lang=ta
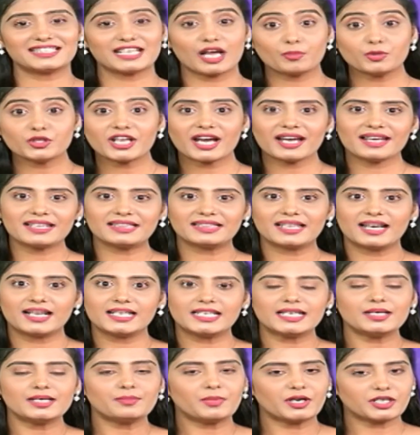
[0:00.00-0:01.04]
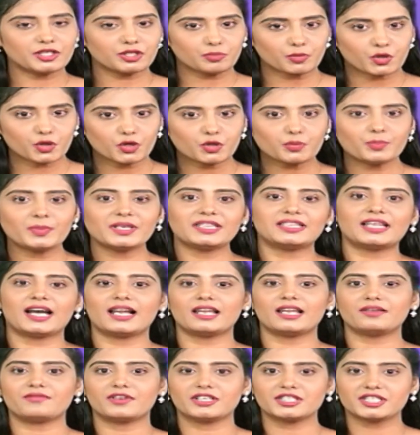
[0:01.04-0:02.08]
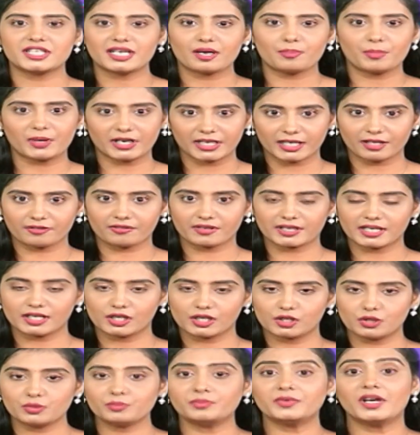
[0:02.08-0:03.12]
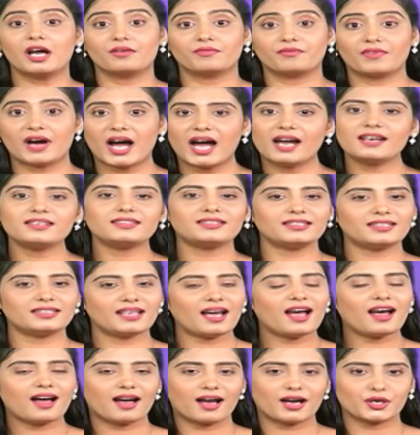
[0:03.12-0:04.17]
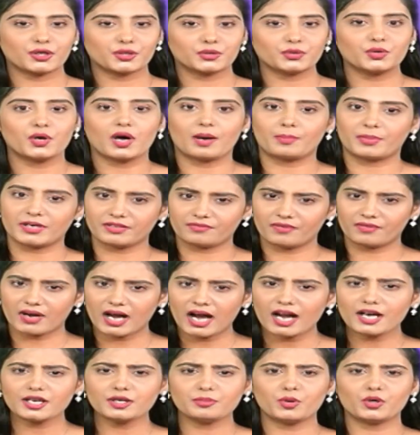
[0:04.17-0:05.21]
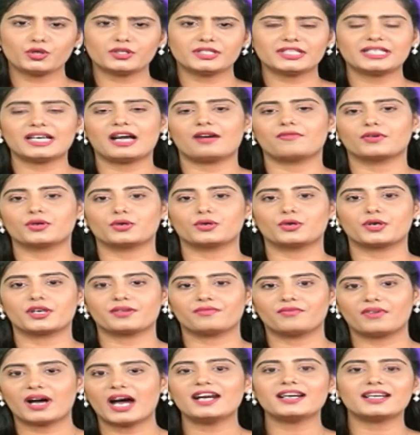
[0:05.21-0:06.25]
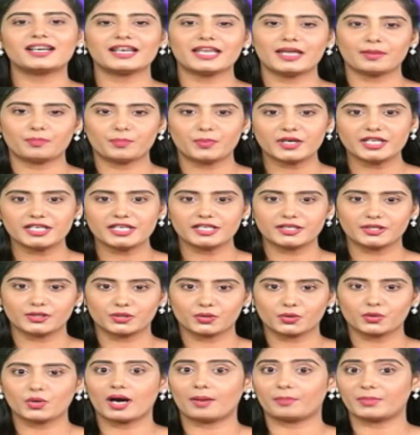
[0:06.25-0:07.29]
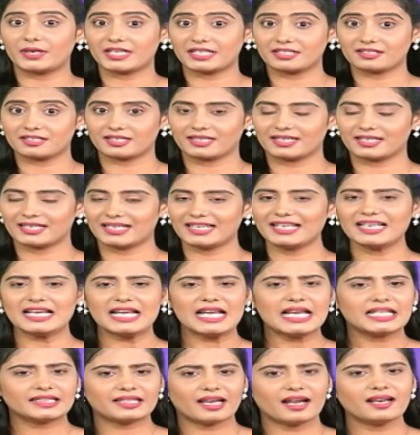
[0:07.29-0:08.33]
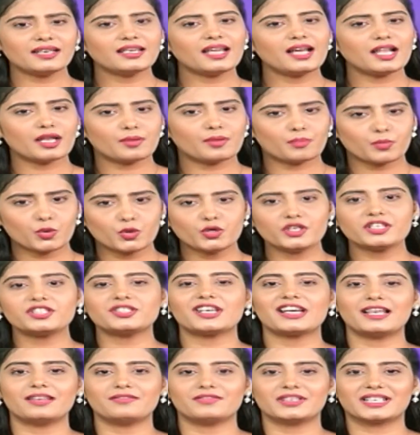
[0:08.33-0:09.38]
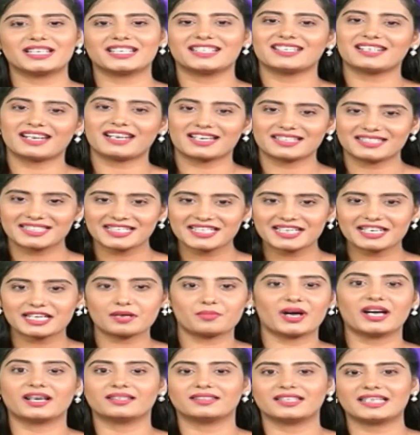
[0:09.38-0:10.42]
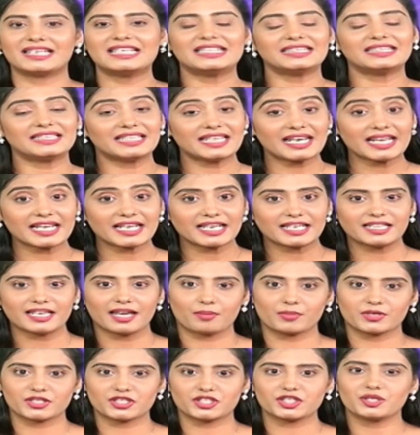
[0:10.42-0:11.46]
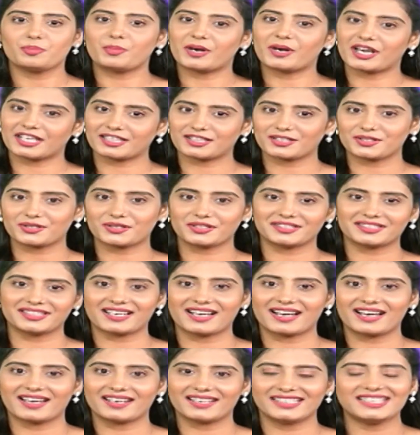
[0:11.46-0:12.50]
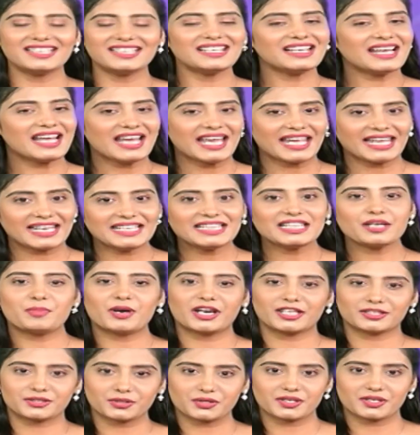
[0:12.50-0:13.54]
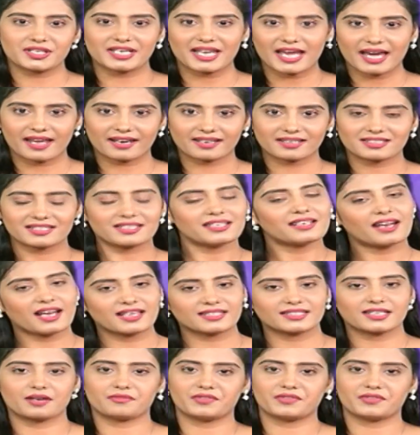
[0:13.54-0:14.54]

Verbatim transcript: சமுதாயத்தால் மற்றும் குடும்பத்தால் வஞ்சிக்கப்பட்டவர்களும் வாழ்ந்து தான் ஆகணும் அப்படி வாழும்போது அவங்களோட வாழ்க்கை எப்படி இருக்கும் அப்படின்றத தன்னால் முடிஞ்ச அளவுக்கு ரசிக்கிற மாதிரி திரைக்கதை அமைச்சு படத்தை கொடுத்துருக்காரு இந்த படத்தோட டைரக்டர் ராசா